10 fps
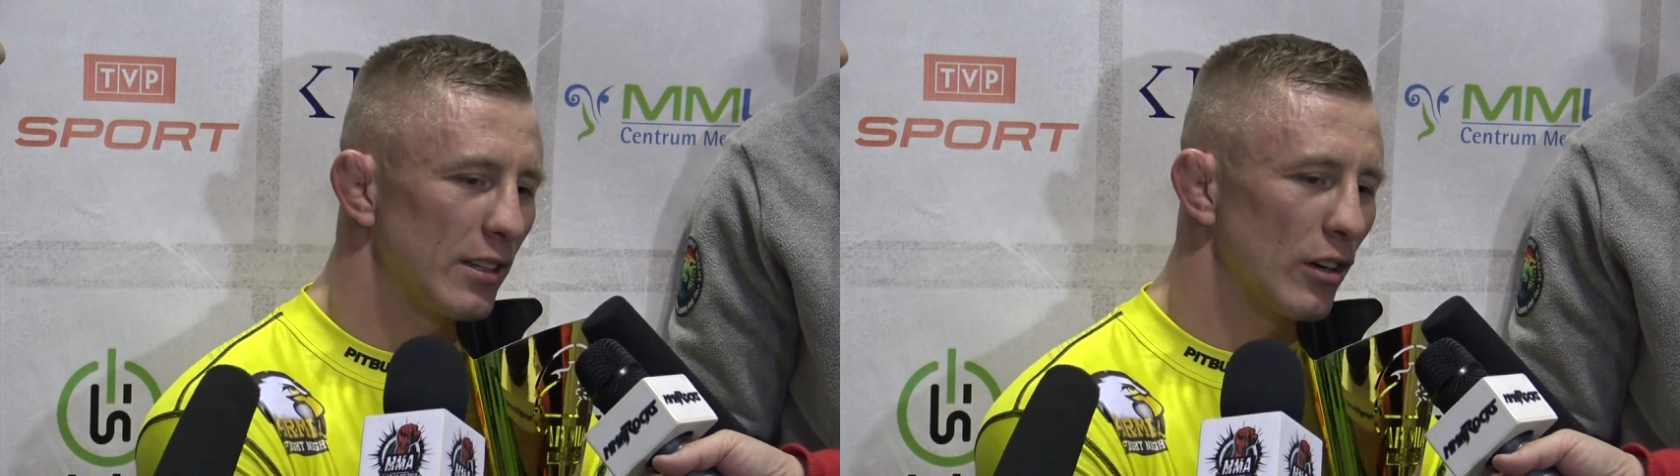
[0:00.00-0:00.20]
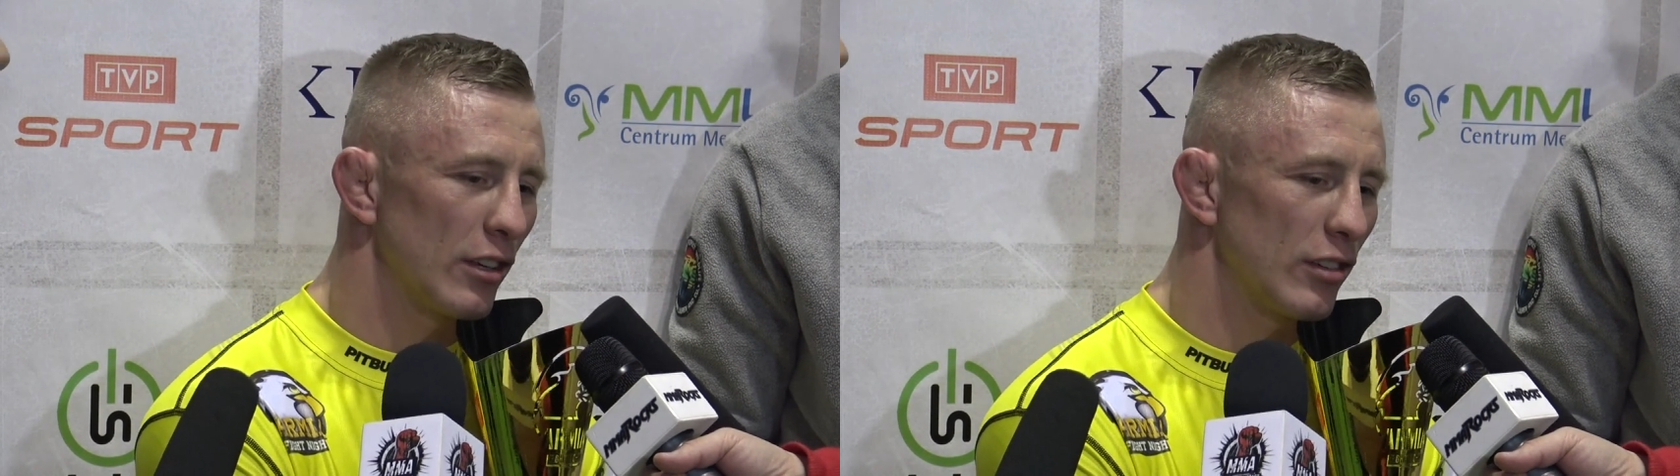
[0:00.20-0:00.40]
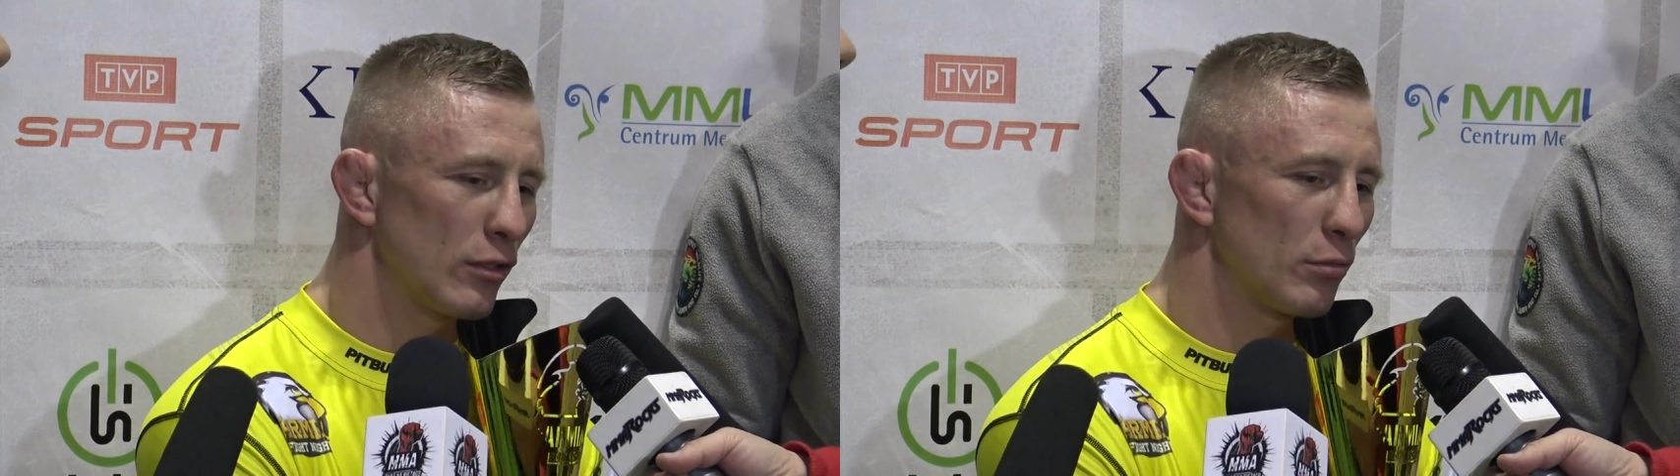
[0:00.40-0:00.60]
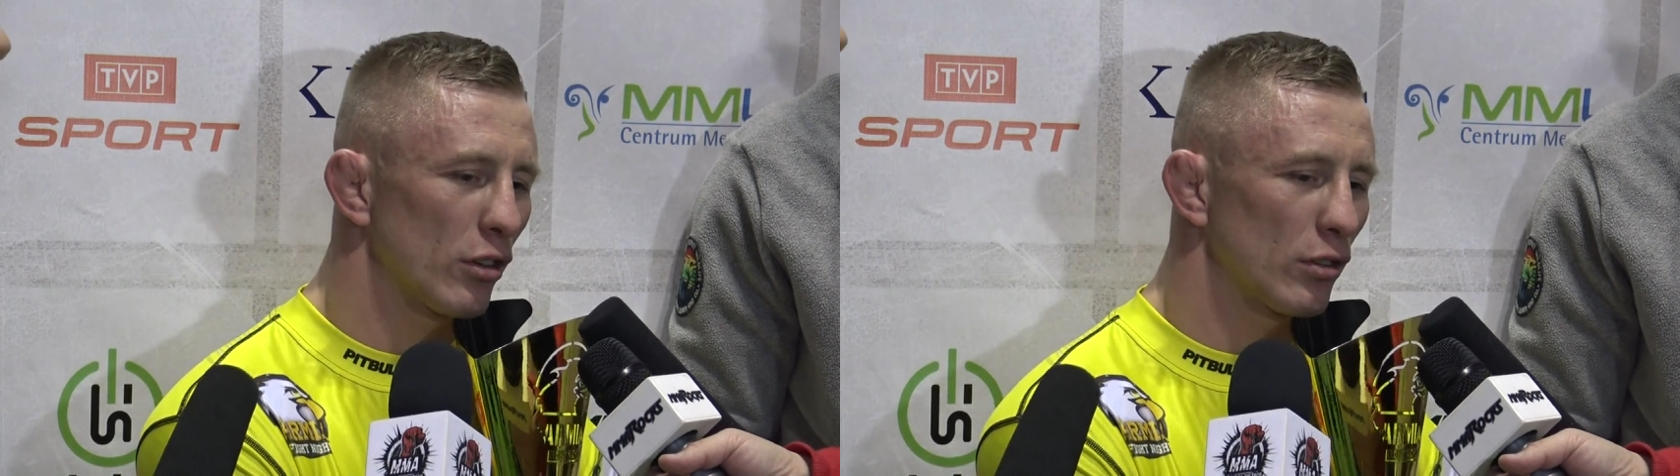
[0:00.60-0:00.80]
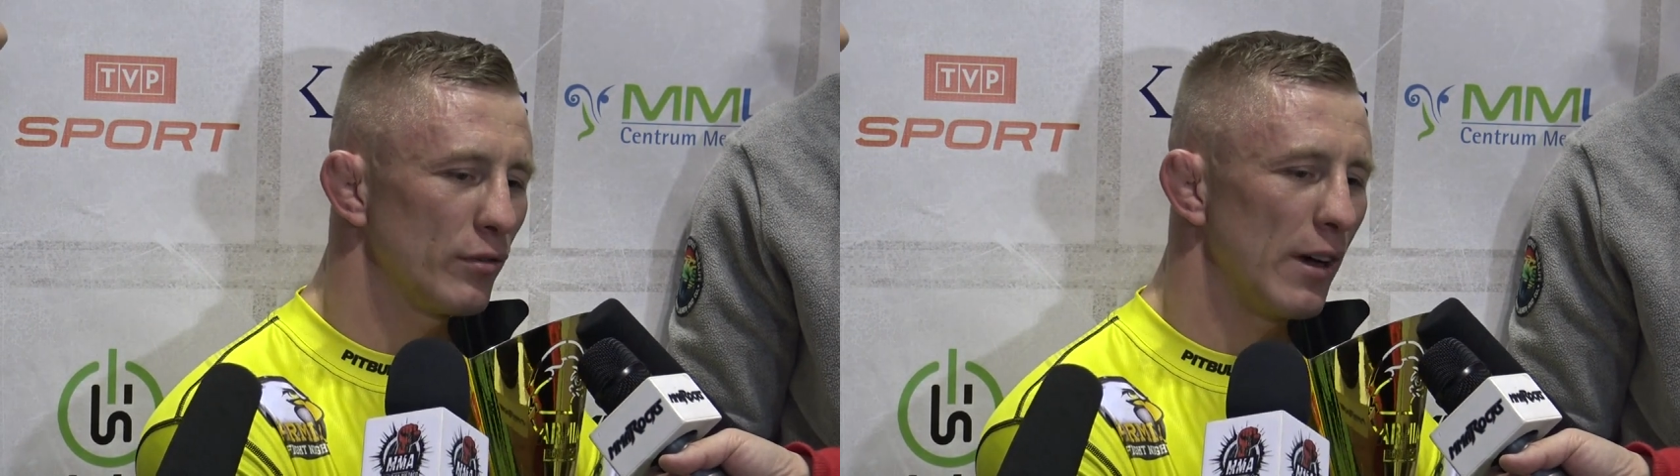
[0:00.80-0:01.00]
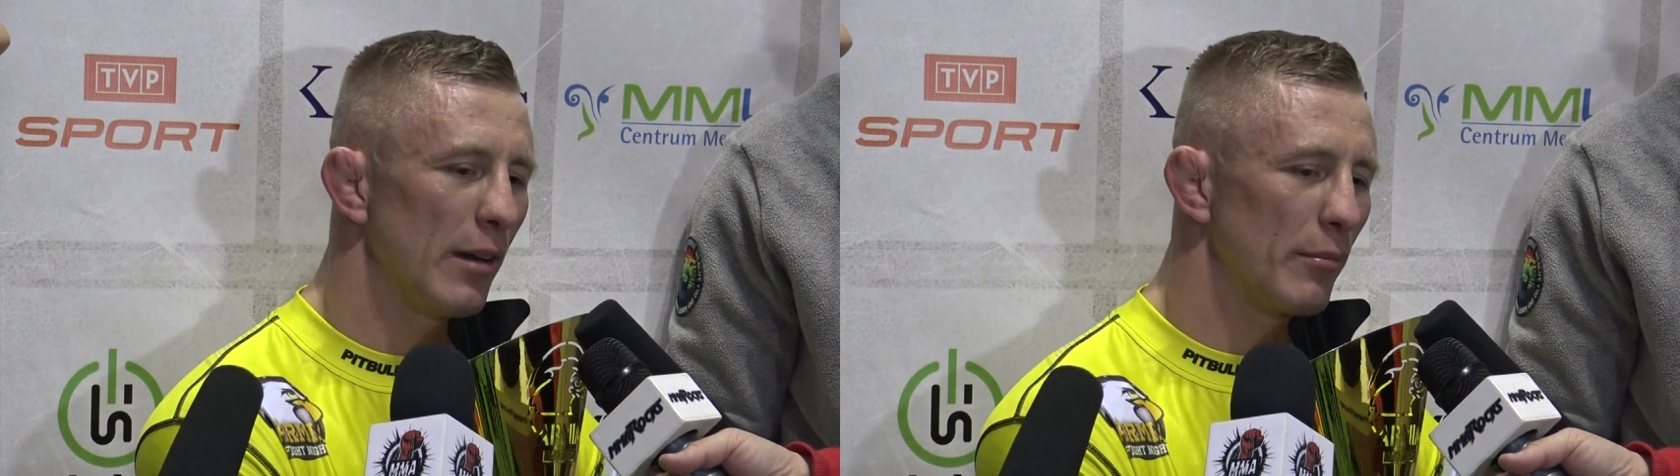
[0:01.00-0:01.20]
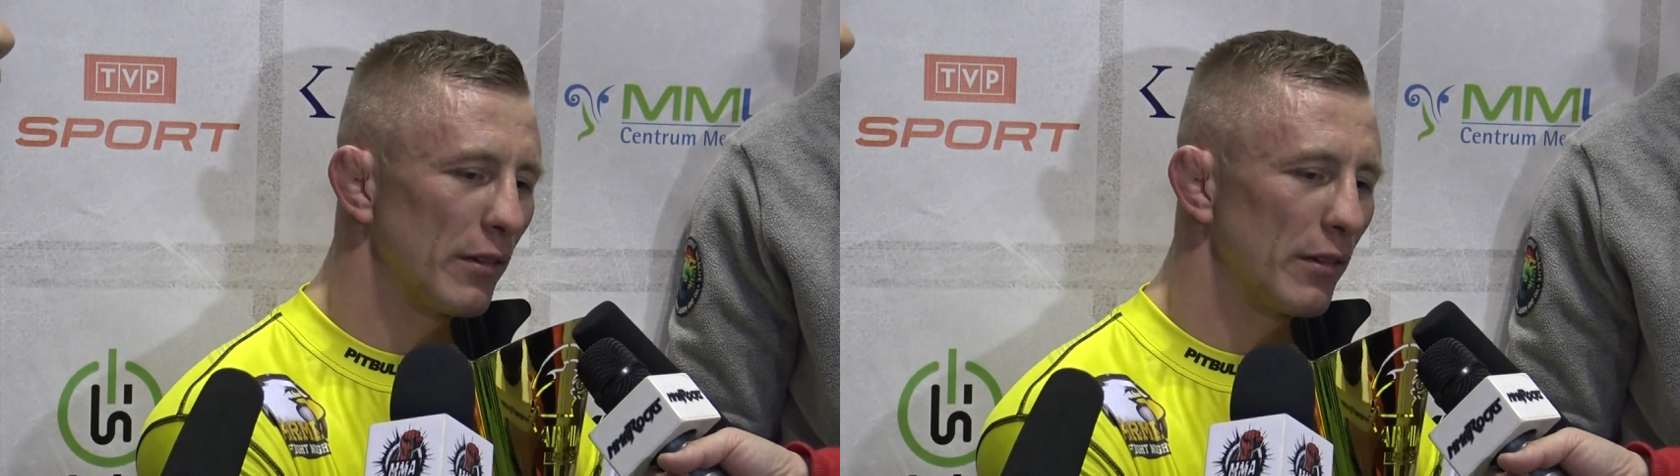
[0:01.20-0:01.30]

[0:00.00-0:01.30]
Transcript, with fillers: trochę czasu przygotowywałem,